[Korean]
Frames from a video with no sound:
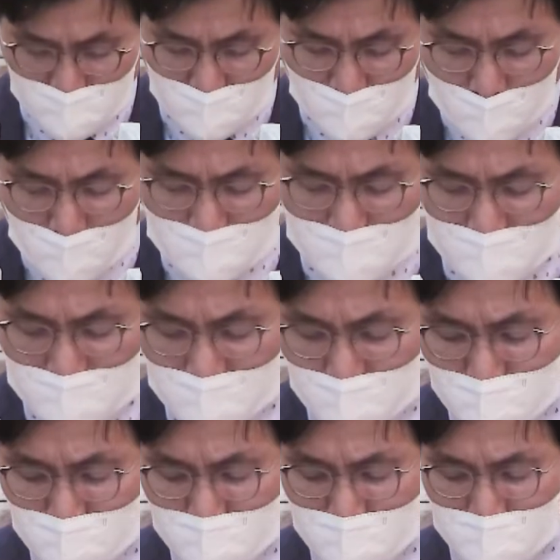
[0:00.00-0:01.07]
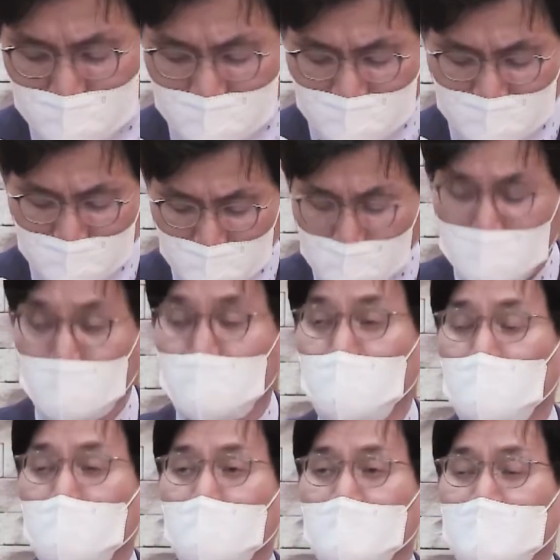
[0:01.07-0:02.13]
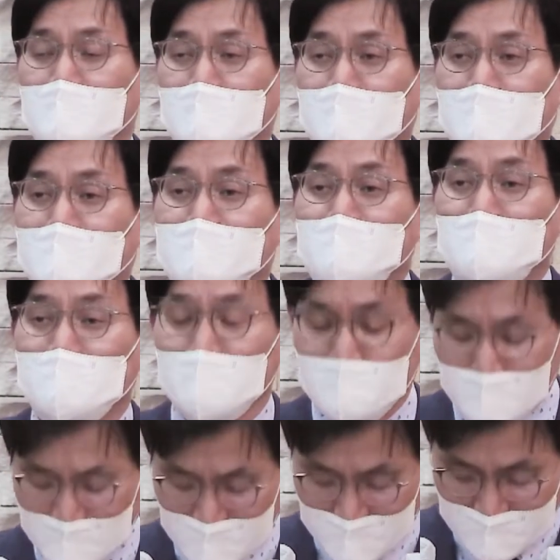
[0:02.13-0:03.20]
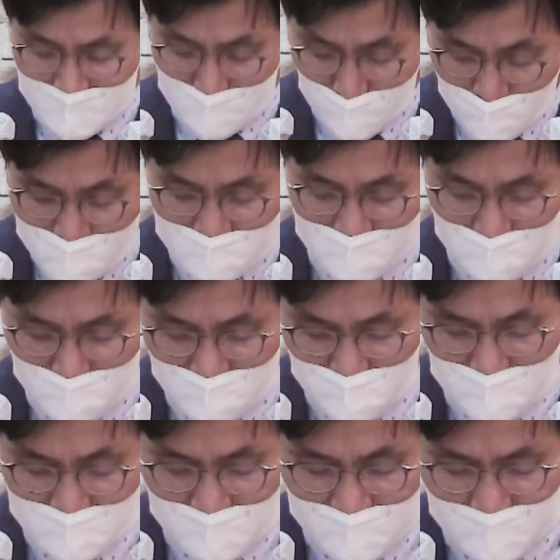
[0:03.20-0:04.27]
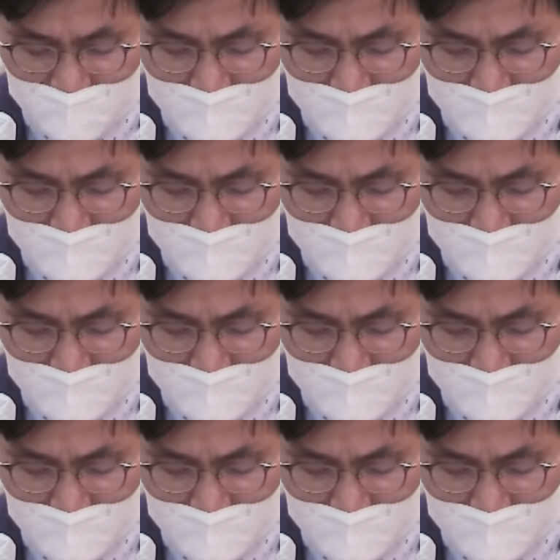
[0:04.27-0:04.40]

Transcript: 초록색의 풍선을 띄워놓고 아이들을 모았다고 합니다.